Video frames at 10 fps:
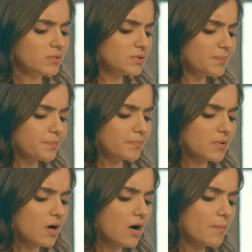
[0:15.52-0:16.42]

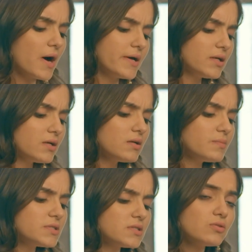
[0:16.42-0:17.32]
يعني ما في
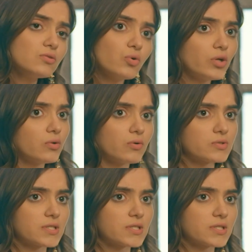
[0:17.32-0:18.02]
غير اثنين بهالبيت